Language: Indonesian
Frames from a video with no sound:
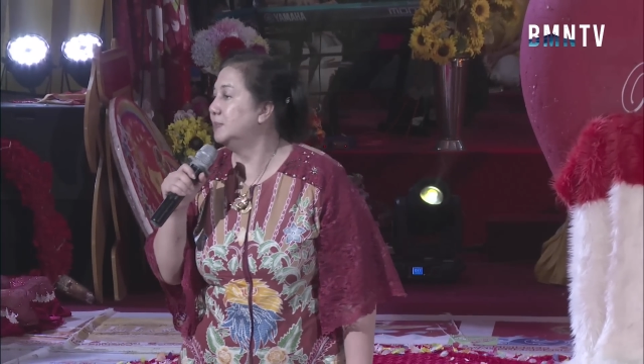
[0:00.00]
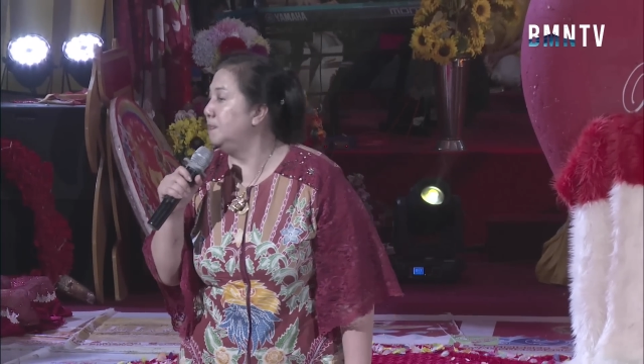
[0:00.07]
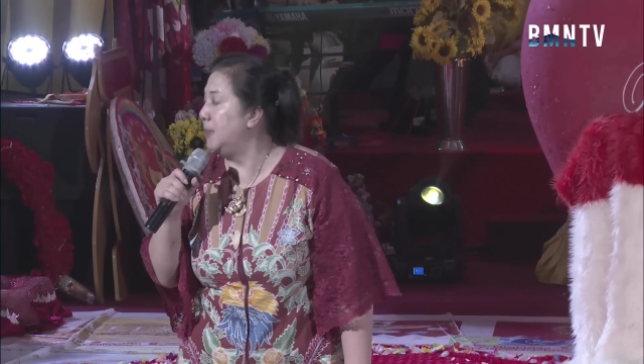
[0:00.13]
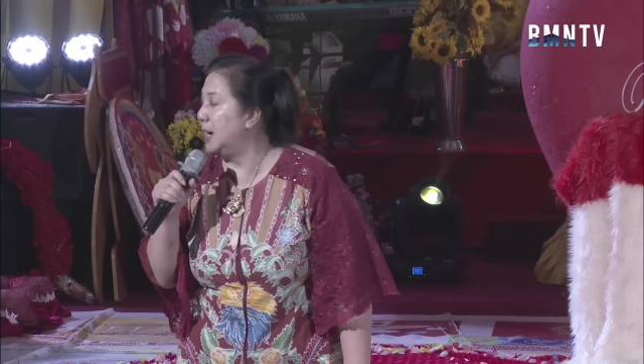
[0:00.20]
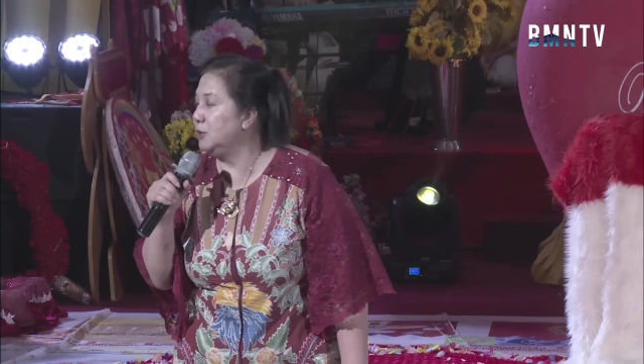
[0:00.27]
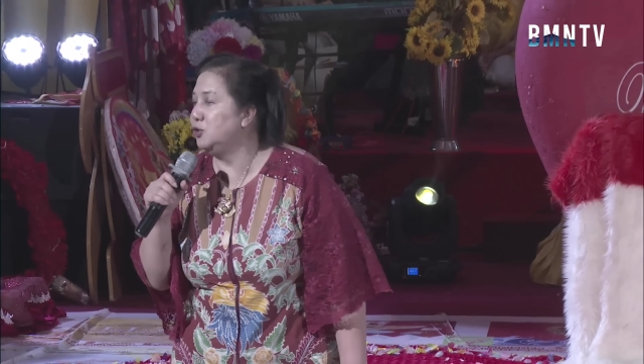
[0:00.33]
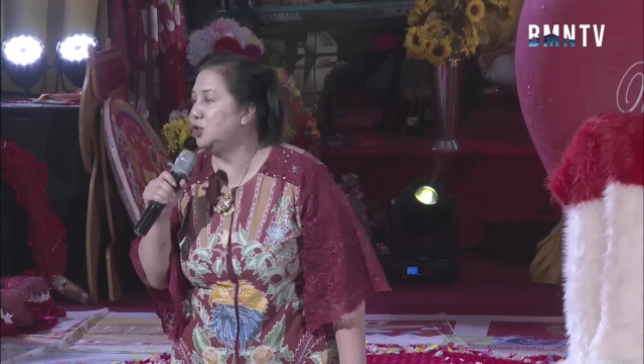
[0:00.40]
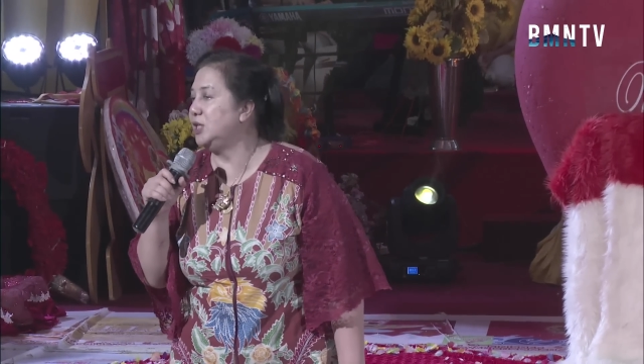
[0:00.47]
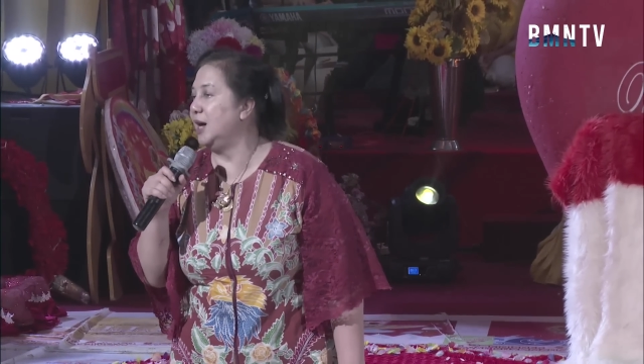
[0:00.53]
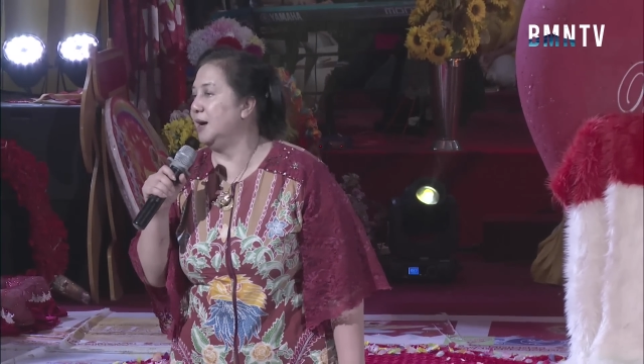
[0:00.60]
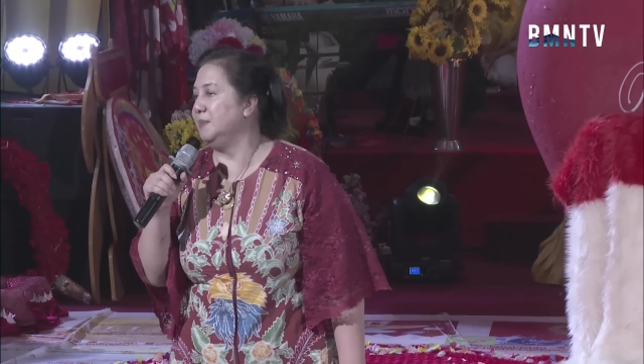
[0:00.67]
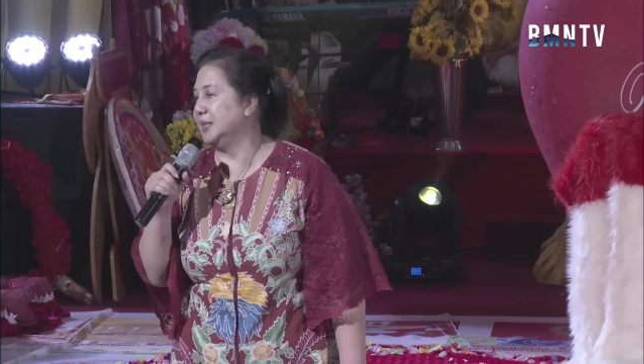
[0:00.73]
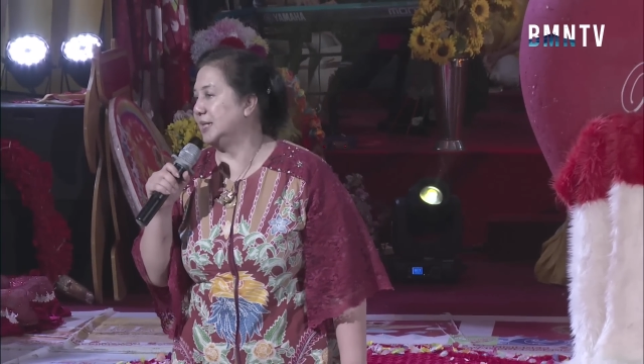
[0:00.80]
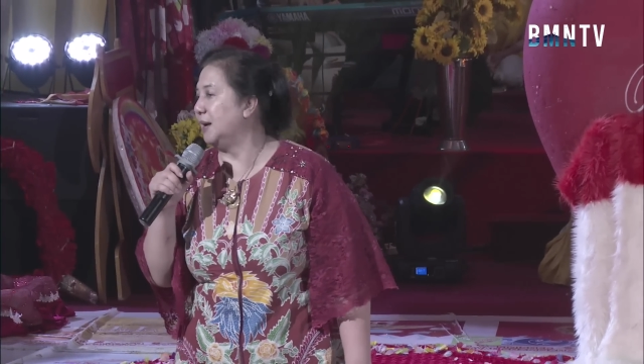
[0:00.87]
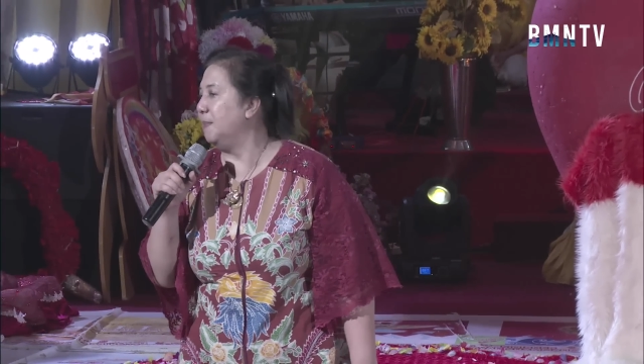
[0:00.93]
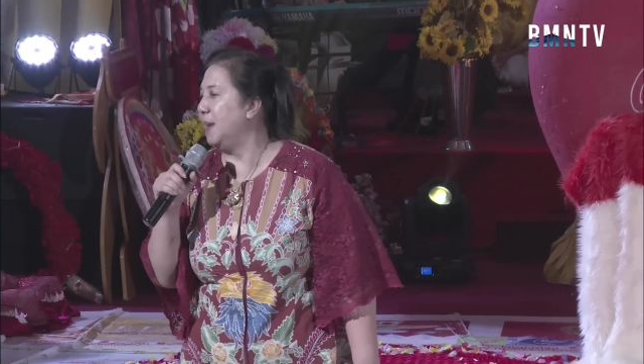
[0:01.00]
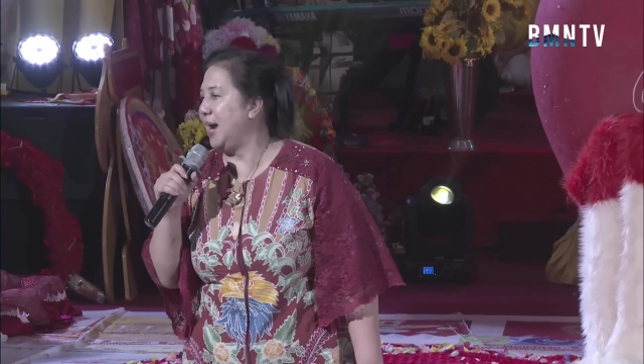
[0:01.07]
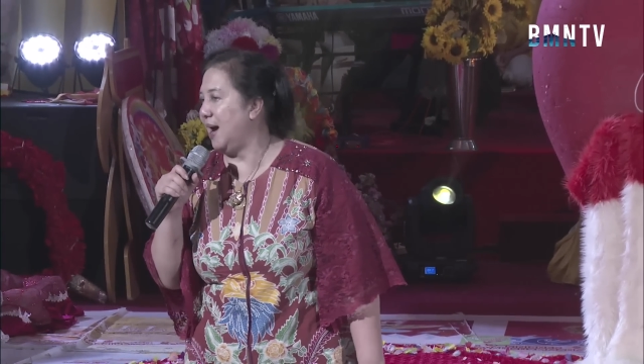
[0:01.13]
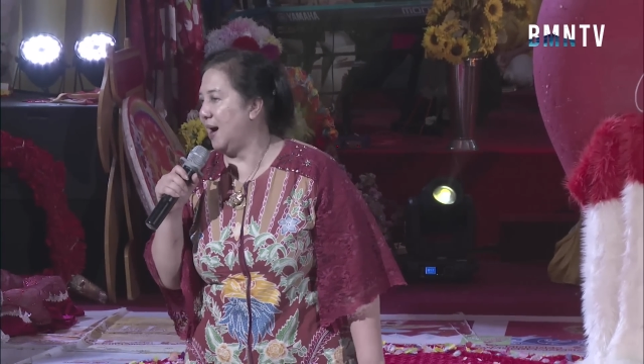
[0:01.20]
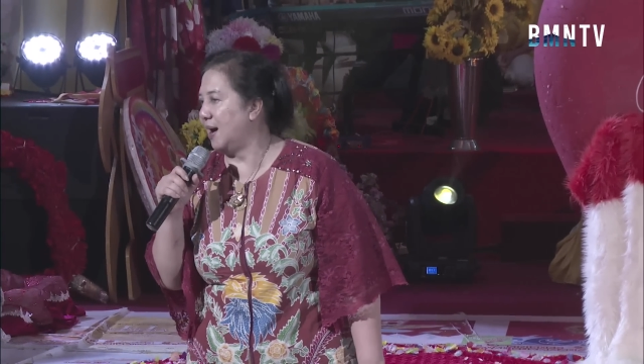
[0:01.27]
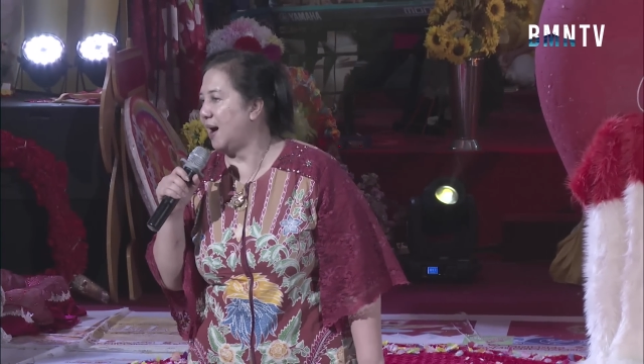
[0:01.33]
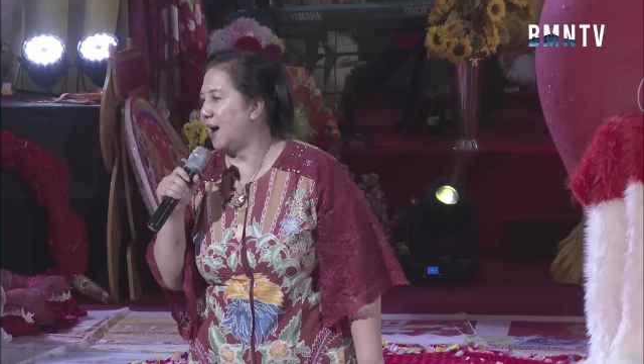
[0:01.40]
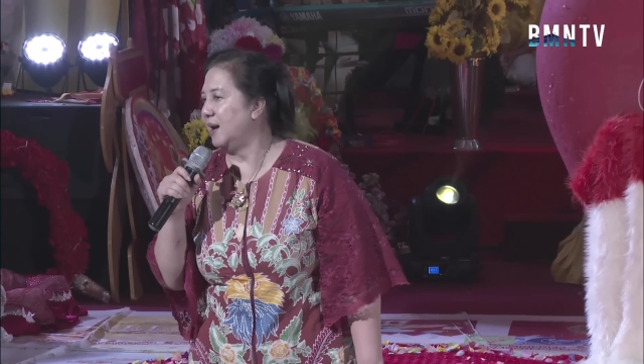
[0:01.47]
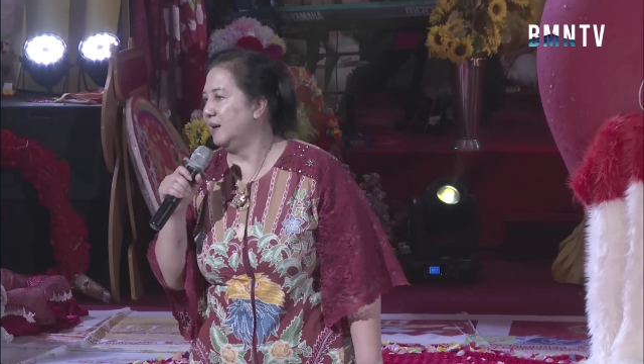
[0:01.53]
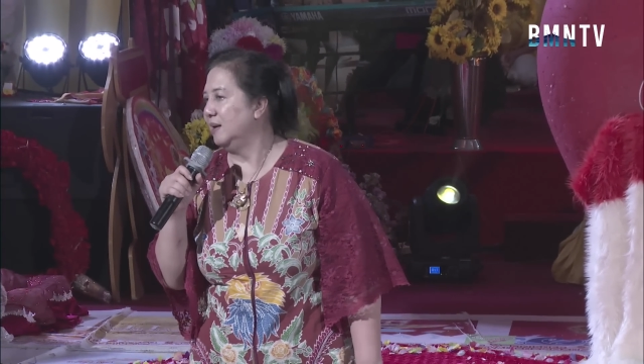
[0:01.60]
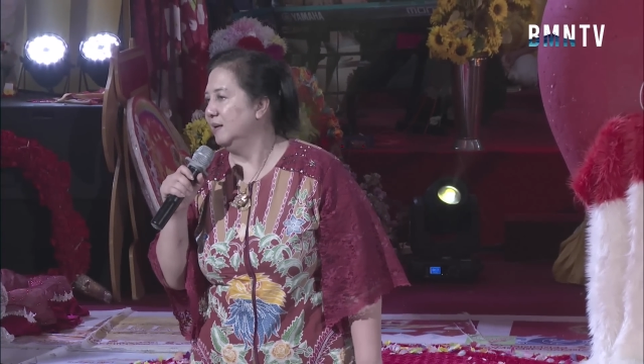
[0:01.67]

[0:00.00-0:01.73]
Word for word: manusia bisa bayangkan.